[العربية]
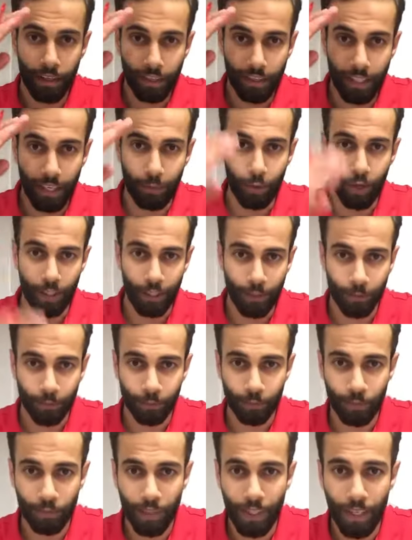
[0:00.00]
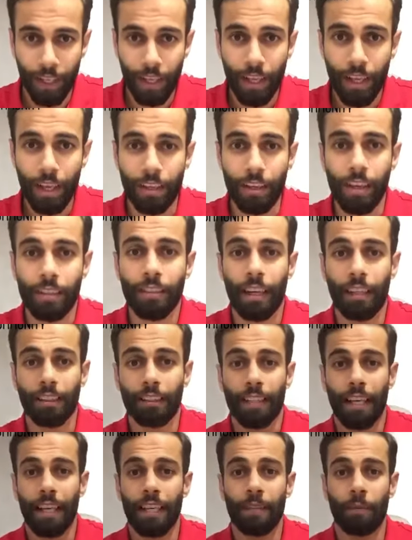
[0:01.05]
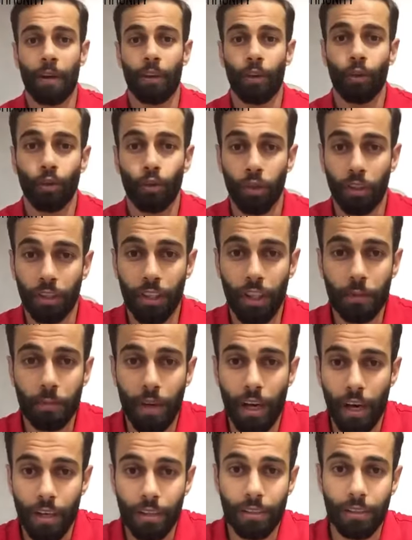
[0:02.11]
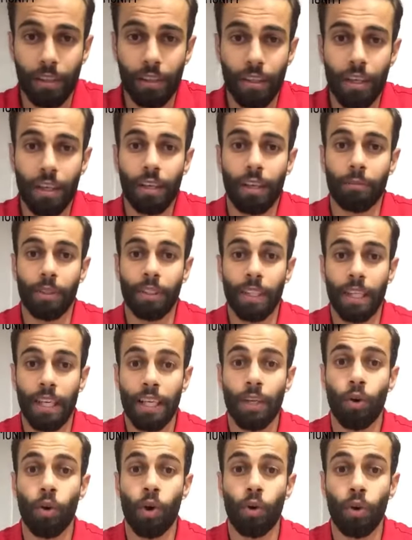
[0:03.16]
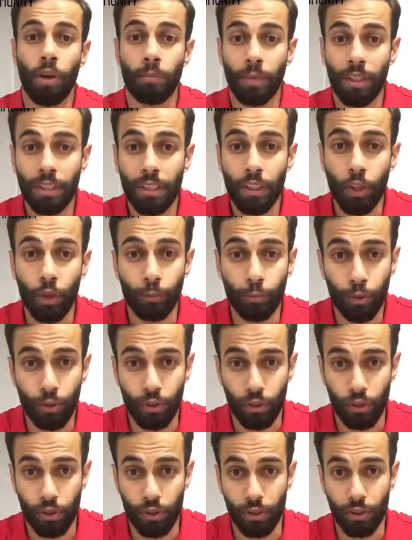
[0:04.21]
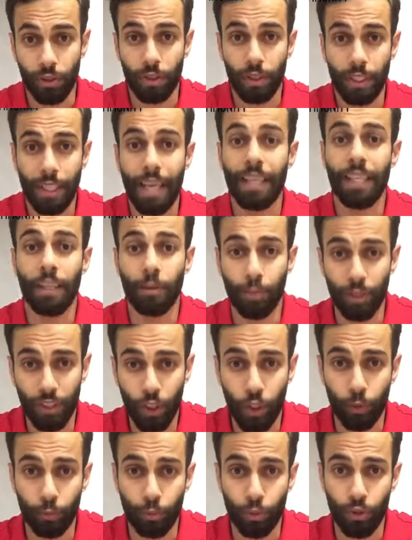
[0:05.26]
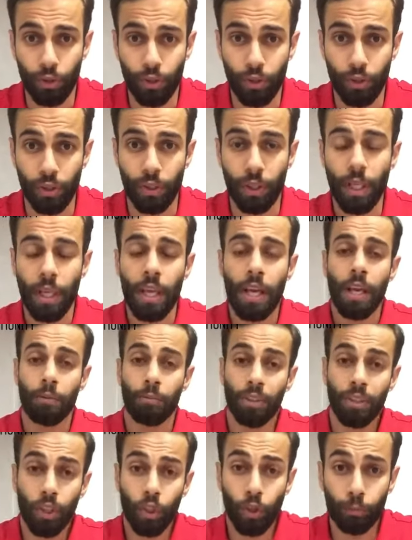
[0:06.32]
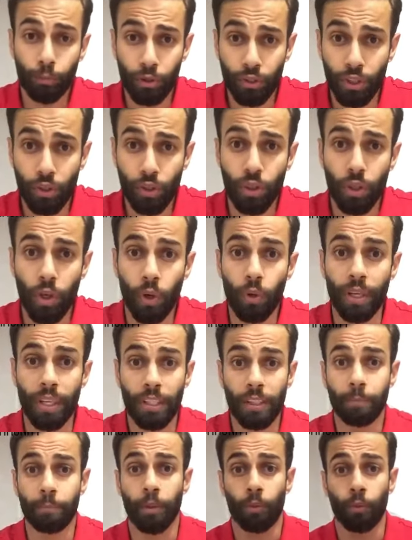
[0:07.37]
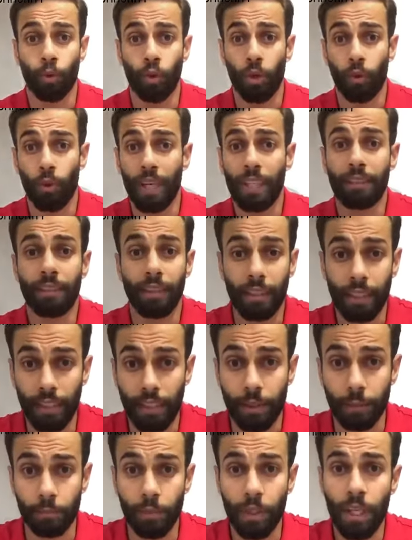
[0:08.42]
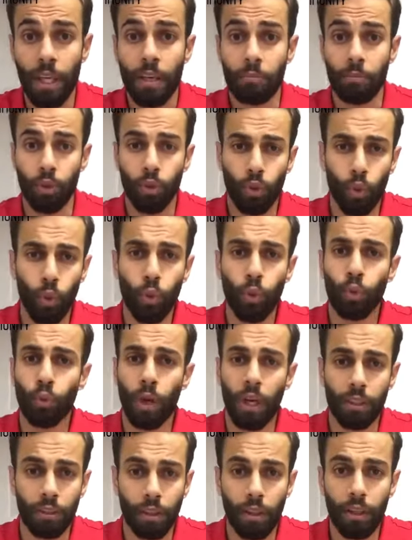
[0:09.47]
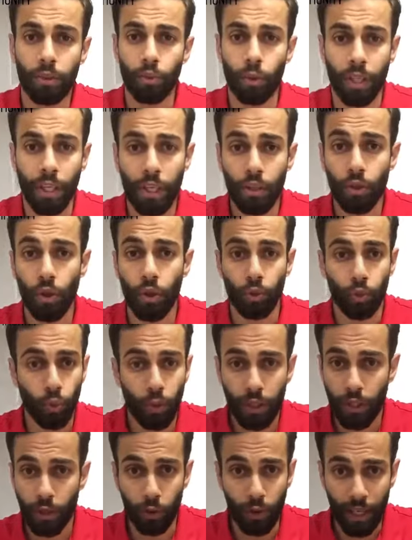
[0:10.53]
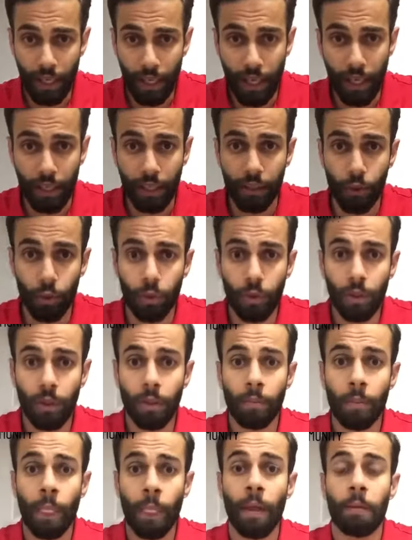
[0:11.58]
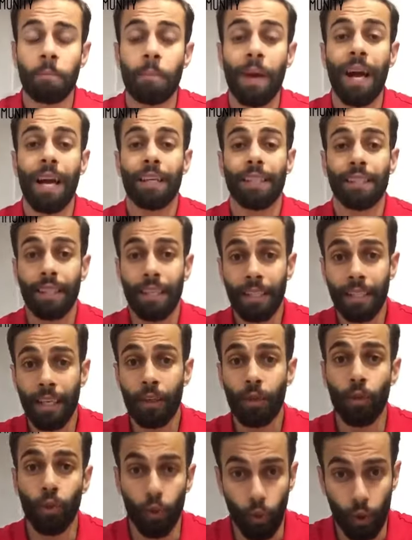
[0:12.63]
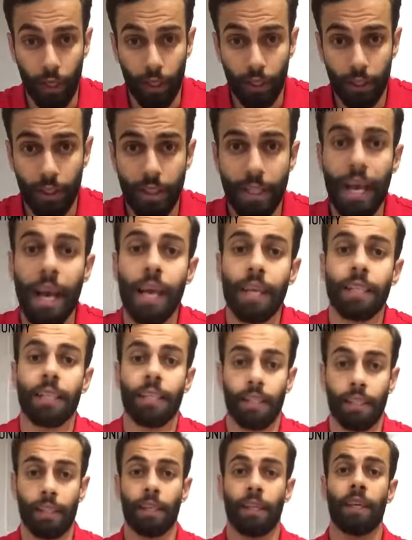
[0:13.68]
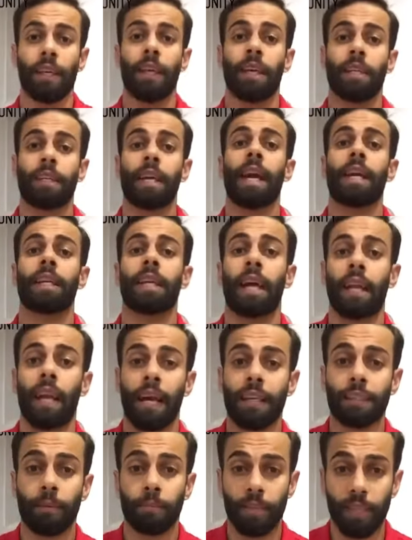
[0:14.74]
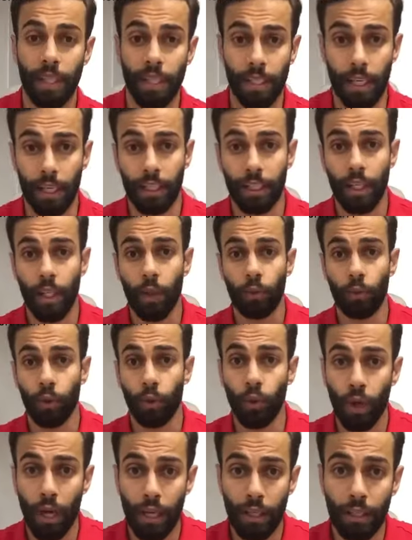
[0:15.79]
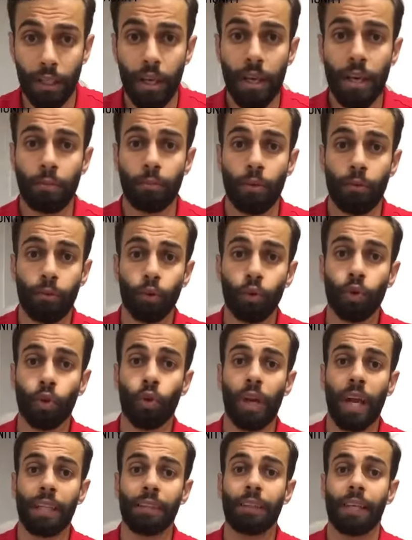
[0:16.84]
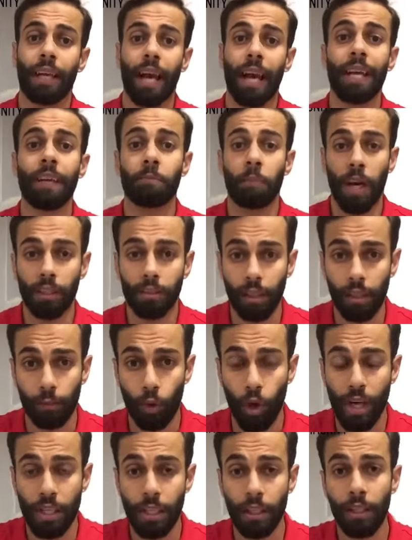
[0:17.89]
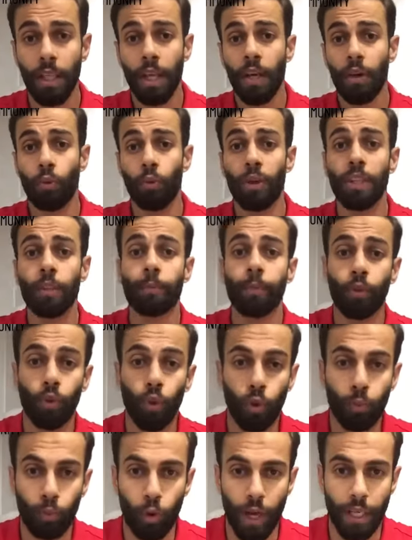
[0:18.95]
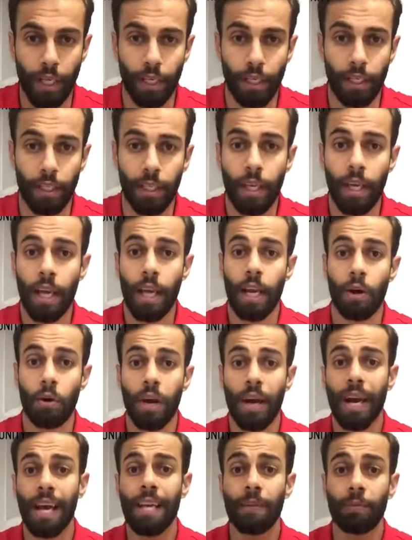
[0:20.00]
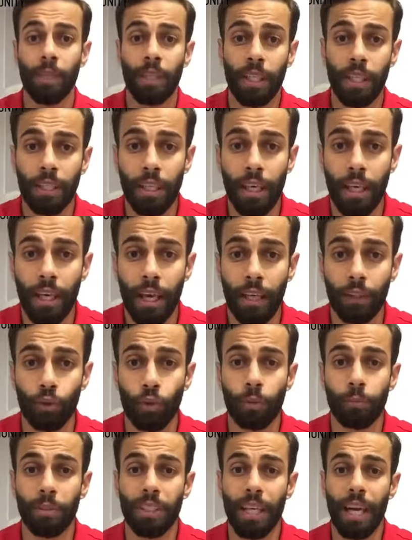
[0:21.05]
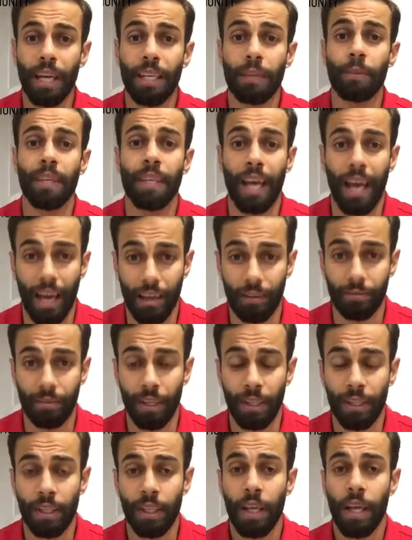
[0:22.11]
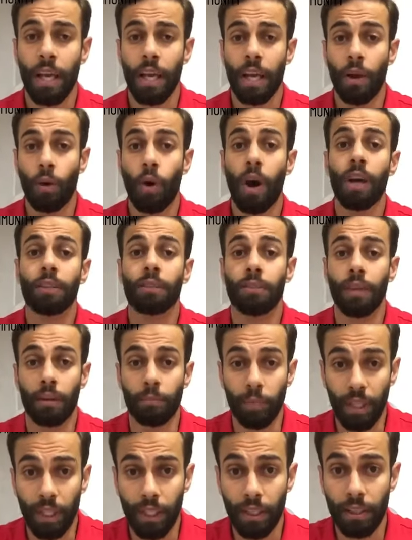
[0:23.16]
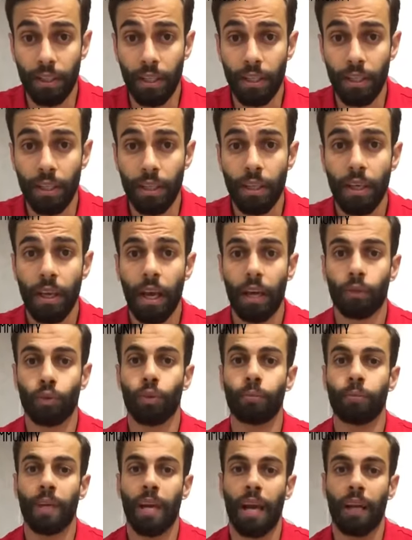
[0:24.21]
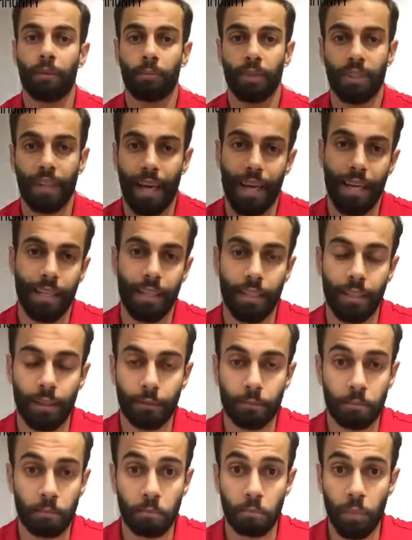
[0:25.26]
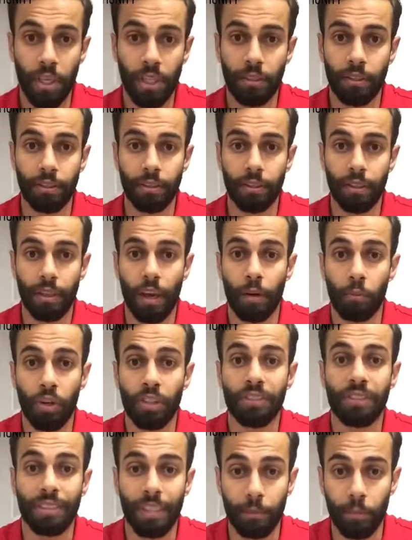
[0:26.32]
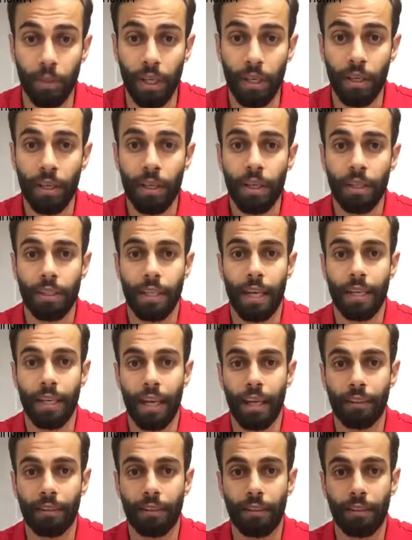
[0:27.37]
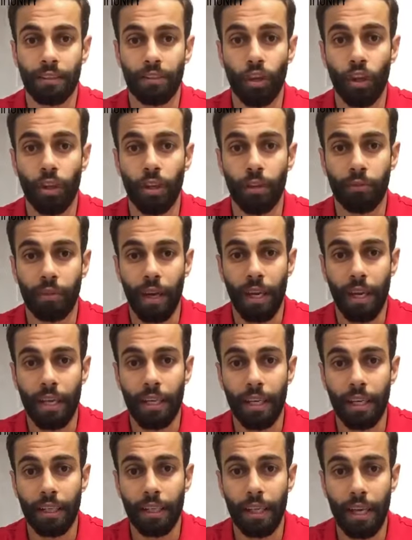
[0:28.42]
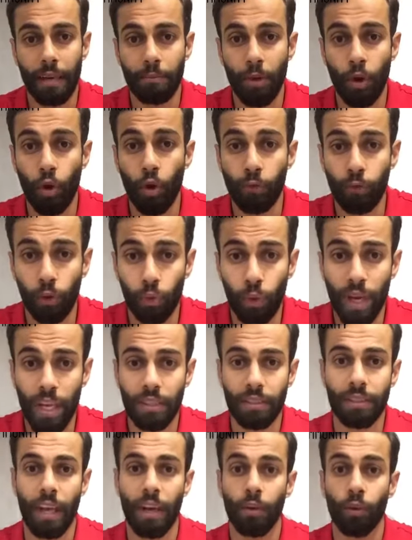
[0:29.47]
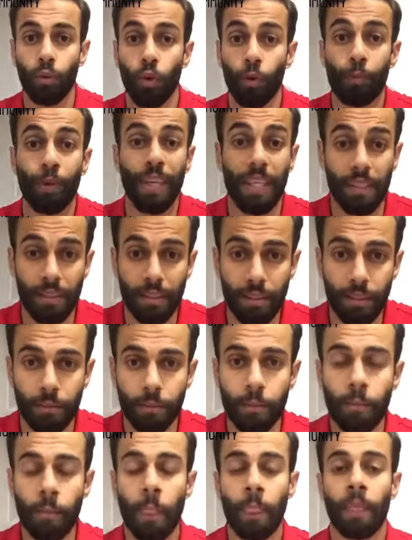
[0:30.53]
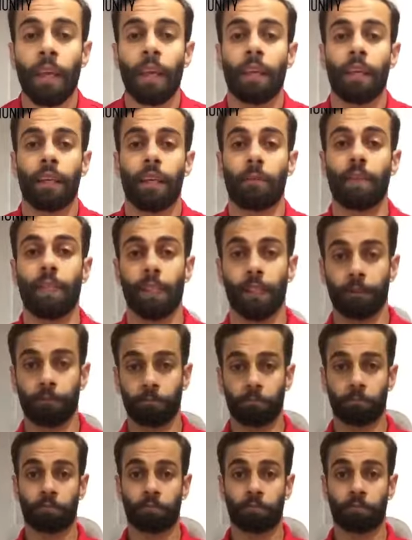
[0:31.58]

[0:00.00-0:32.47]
السلام عليكم النهارده هنتكلم عن عنصر جديد من عناصر اللياقه البدنيه وهو البادي كومبوزيشن يعني ايه بادي كومبوزيشن بادي كومبوزيشن هو نسبه مكونات الجسم من دهون وعضلات واجهزه عضويه والى اخره مع سنك ونوعك يعني ايه يعني على حسب سنك ونوعك المفروض يكون عندك حجم عضلي معين ونسبه دهون معينه لو اقل من كده هتكون بتعاني من نحافه لو اكتر من كده هتكون بتعاني من امراض سمنه يعني هتتصنف على انك يا اما اوفر ويت او اوبيز جميل